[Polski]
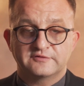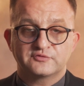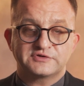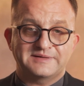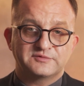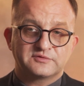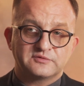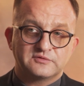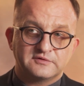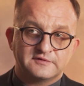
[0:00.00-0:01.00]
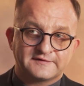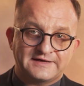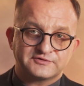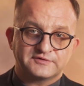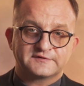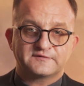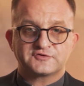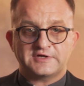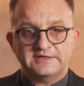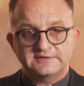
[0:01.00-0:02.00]
Wyróżniamy tu zarząd
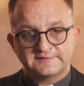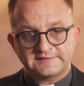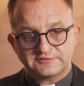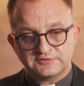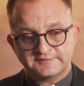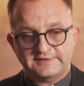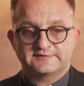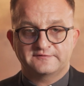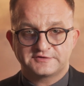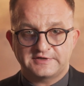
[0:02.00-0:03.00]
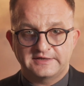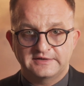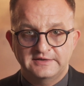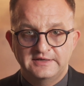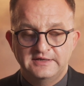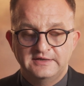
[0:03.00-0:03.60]
zwyczajny, zarząd nadzwyczajny.